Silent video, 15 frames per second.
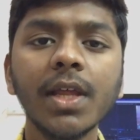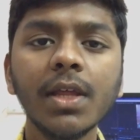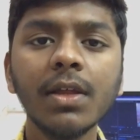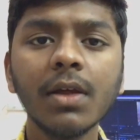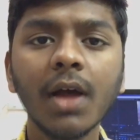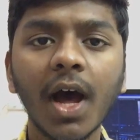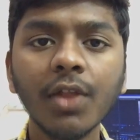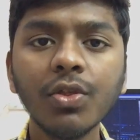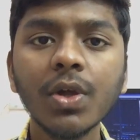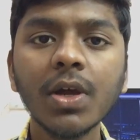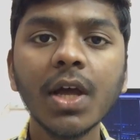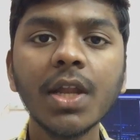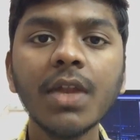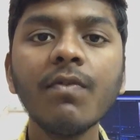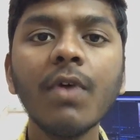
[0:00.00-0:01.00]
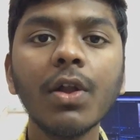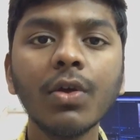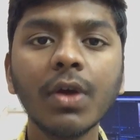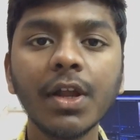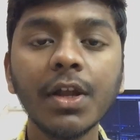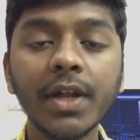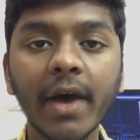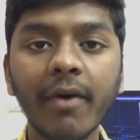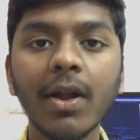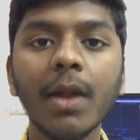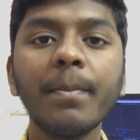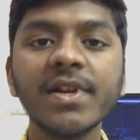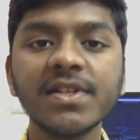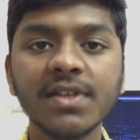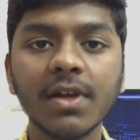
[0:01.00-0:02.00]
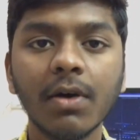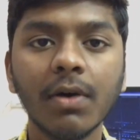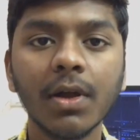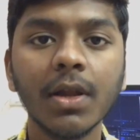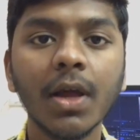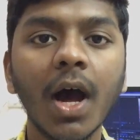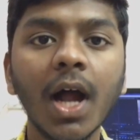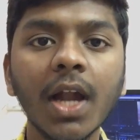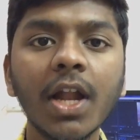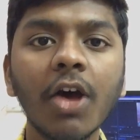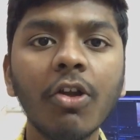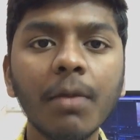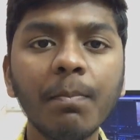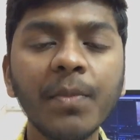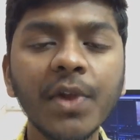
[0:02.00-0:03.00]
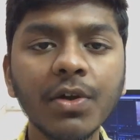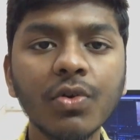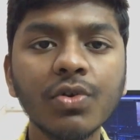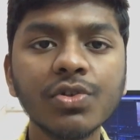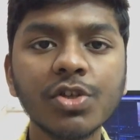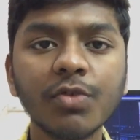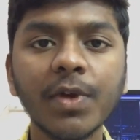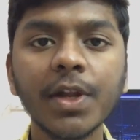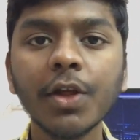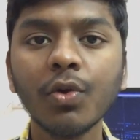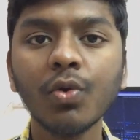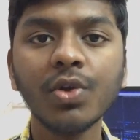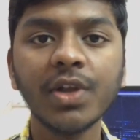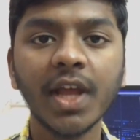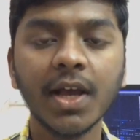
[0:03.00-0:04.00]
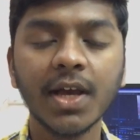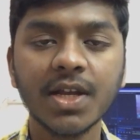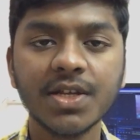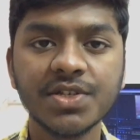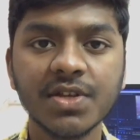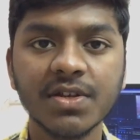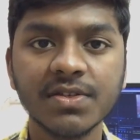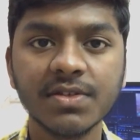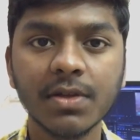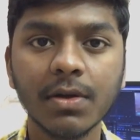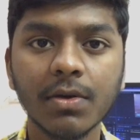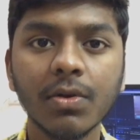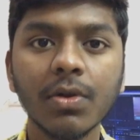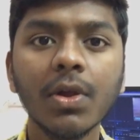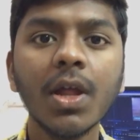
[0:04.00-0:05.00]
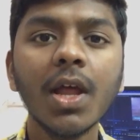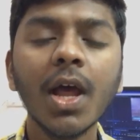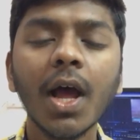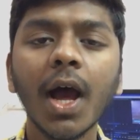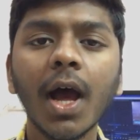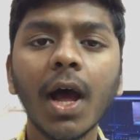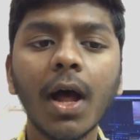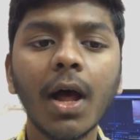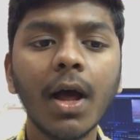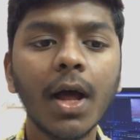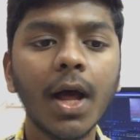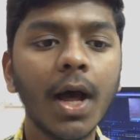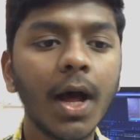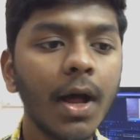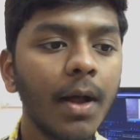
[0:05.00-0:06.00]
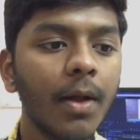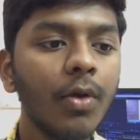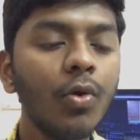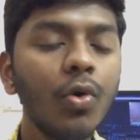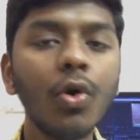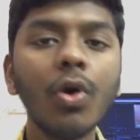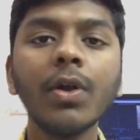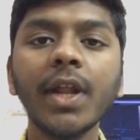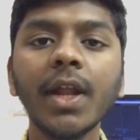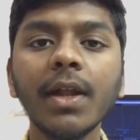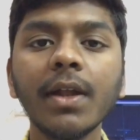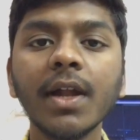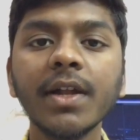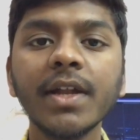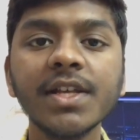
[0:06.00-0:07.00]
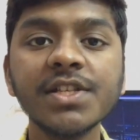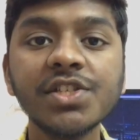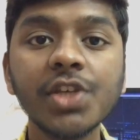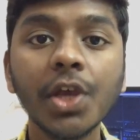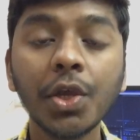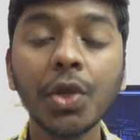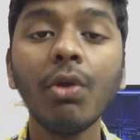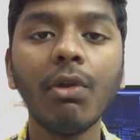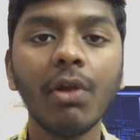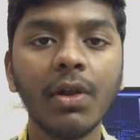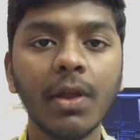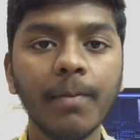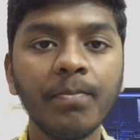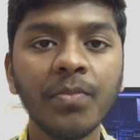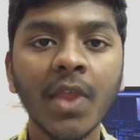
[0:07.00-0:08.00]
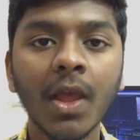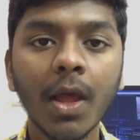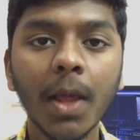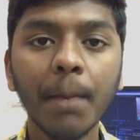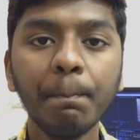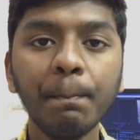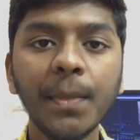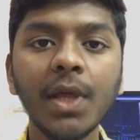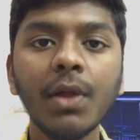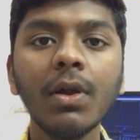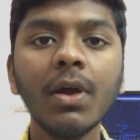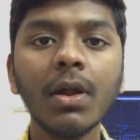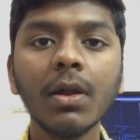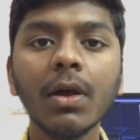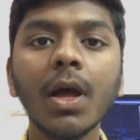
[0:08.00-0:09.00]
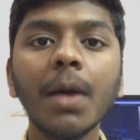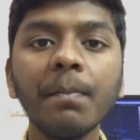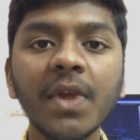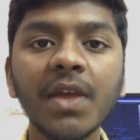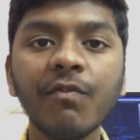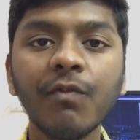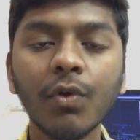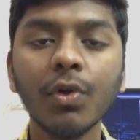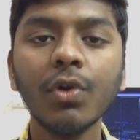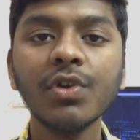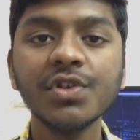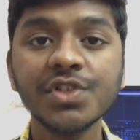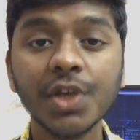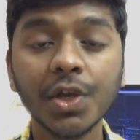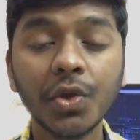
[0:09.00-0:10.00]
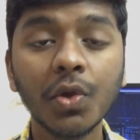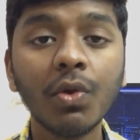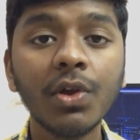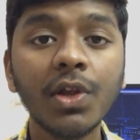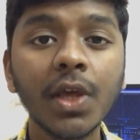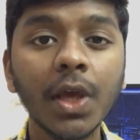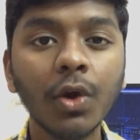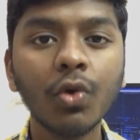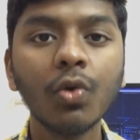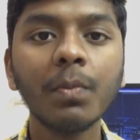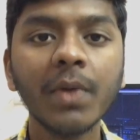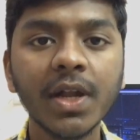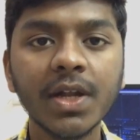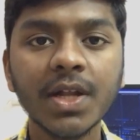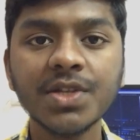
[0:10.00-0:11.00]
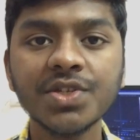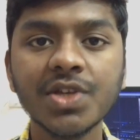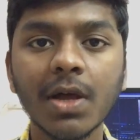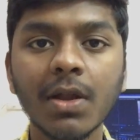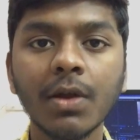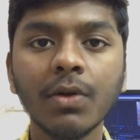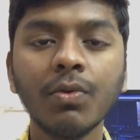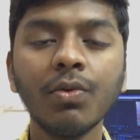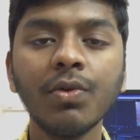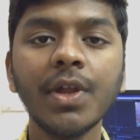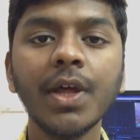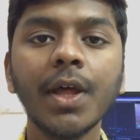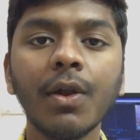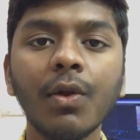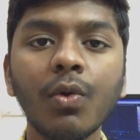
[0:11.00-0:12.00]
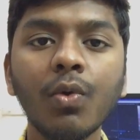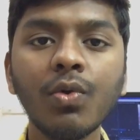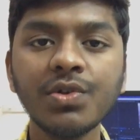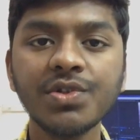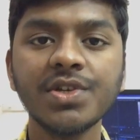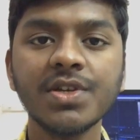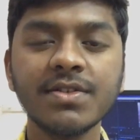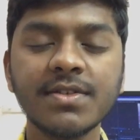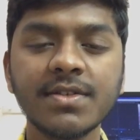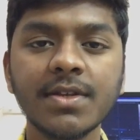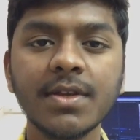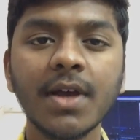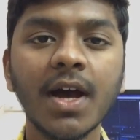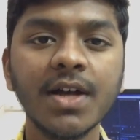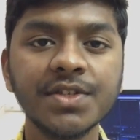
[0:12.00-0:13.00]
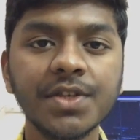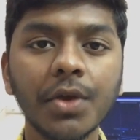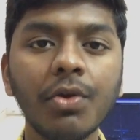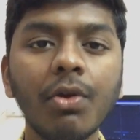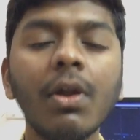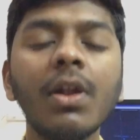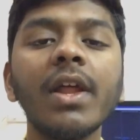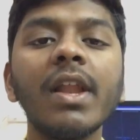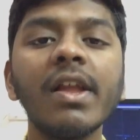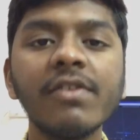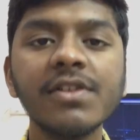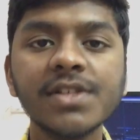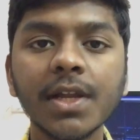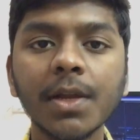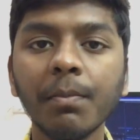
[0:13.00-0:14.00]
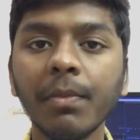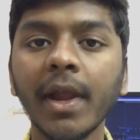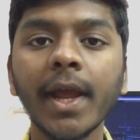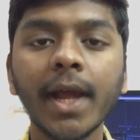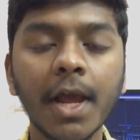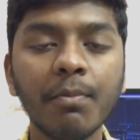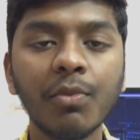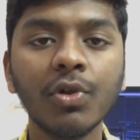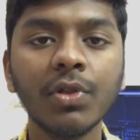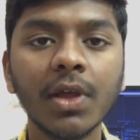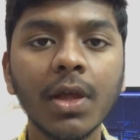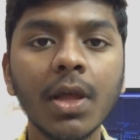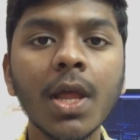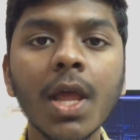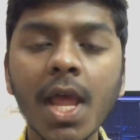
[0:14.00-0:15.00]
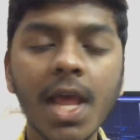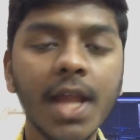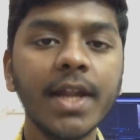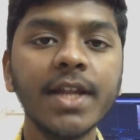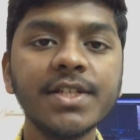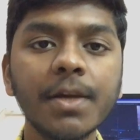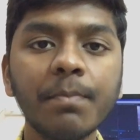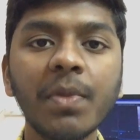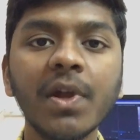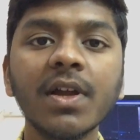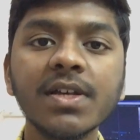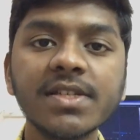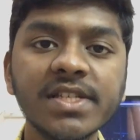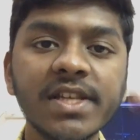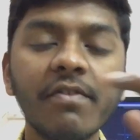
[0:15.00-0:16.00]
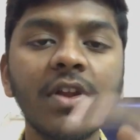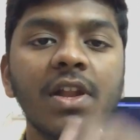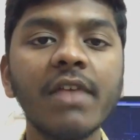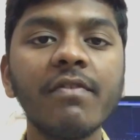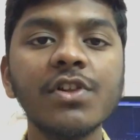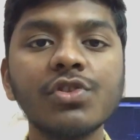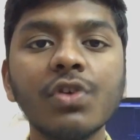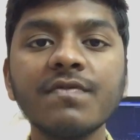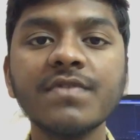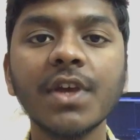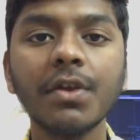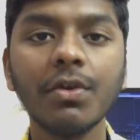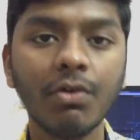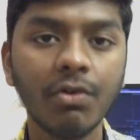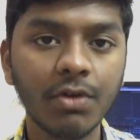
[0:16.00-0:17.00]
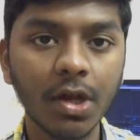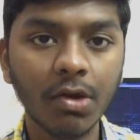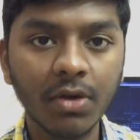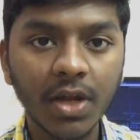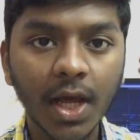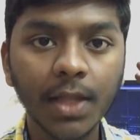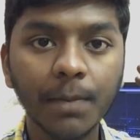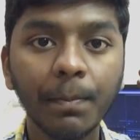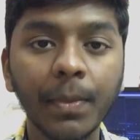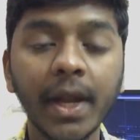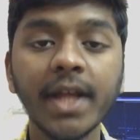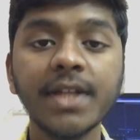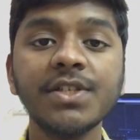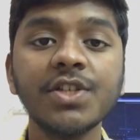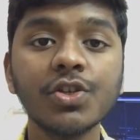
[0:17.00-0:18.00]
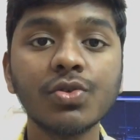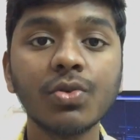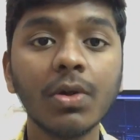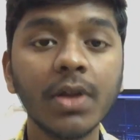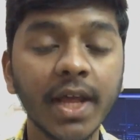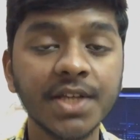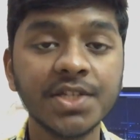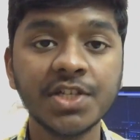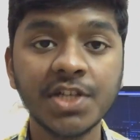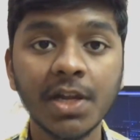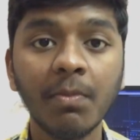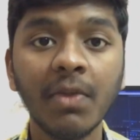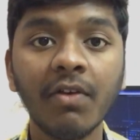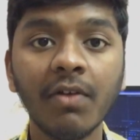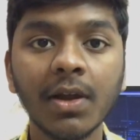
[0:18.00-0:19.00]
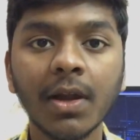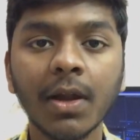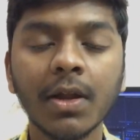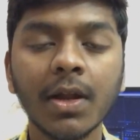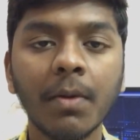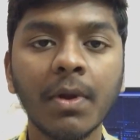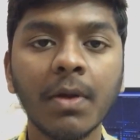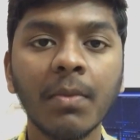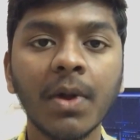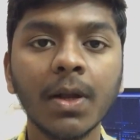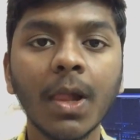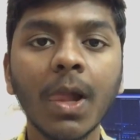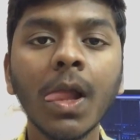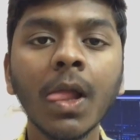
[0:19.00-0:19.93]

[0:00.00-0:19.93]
ఈ అందుకని వాళ్ళకి డెవలపర్స్ కావాలి ఆ డెవలప్మెంట్ కోసం అని రూట్ ని ఎంకరేజ్ చేస్తారు ఇంకోటి ఏంటంటే సెక్యూరిటీ మీరు కనుక మీ ఫోన్ లో సెక్యూరిటీ ఎక్కువ మెయింటైన్ చేయాలనుకుంటే రూట్ చేస్తే ఆ సెక్యూరిటీ లెవెల్స్ అని బ్రేక్ అయిపోతాయి నేను చెప్పాను కదా సెవెన్ లెవెల్స్ ఆఫ్ సెక్యూరిటీ ఉంటే అది బ్రేక్ చేసుకొని ఎక్స్ట్రీమ్ లెవెల్కి వెళ్తాం అనమాట